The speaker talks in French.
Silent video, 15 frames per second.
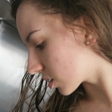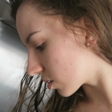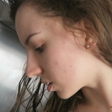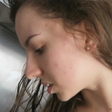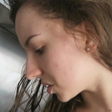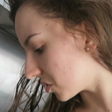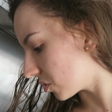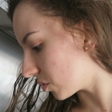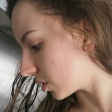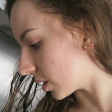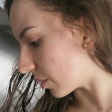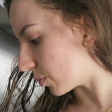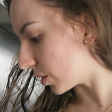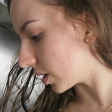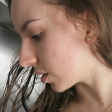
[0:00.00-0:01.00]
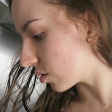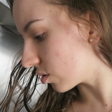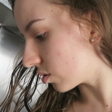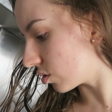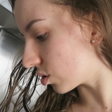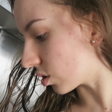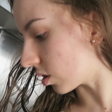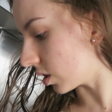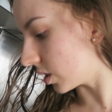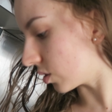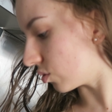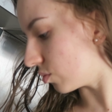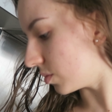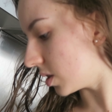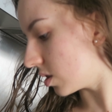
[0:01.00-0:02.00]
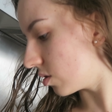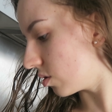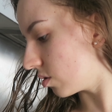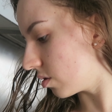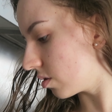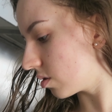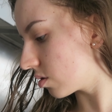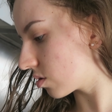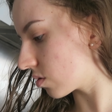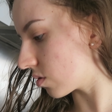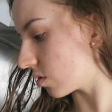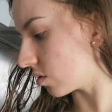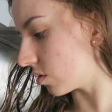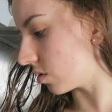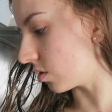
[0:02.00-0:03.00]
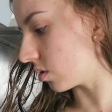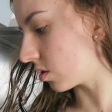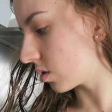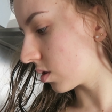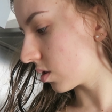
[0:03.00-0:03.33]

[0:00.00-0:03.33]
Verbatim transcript: Parce que sinon, on a plein de genre légumineuses, euh,